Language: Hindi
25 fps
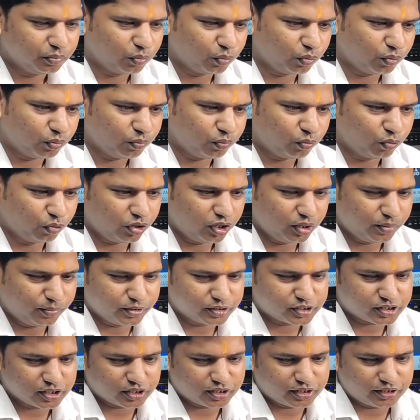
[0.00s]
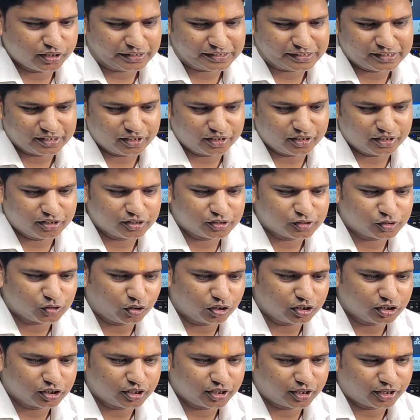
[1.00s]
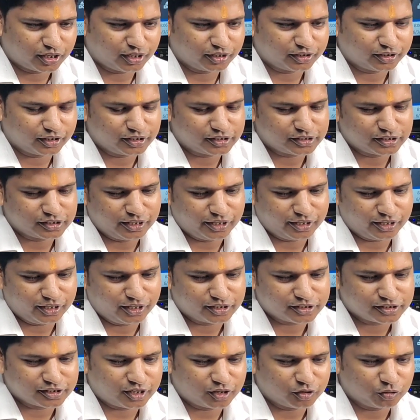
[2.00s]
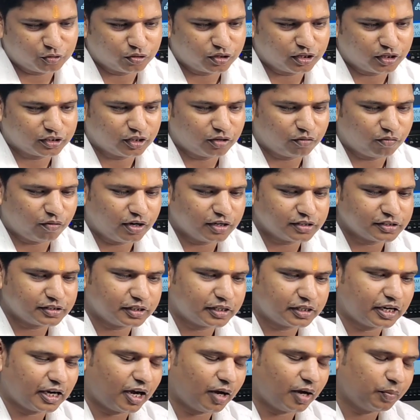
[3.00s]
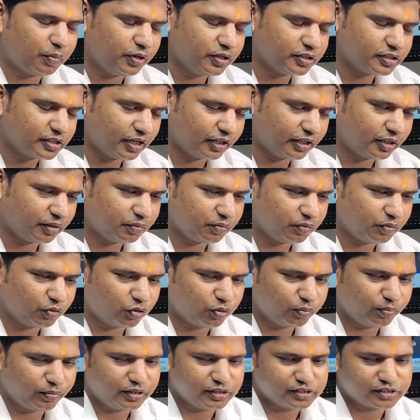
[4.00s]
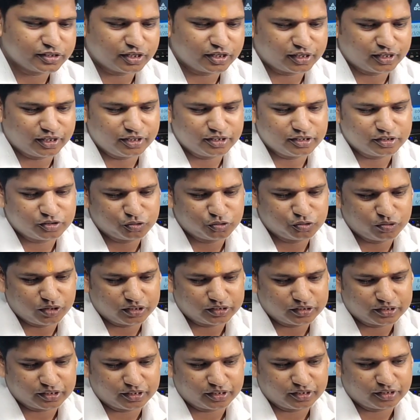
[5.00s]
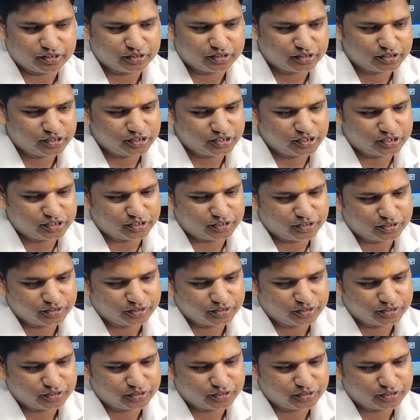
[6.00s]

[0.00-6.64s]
बॉडी में सटने से शॉर्ट कर रहा था इसलिए रिस्टार्ट हो रहा था वहां से काफी ज्यादा फोनों में इस तरह का इशू आता है ठीक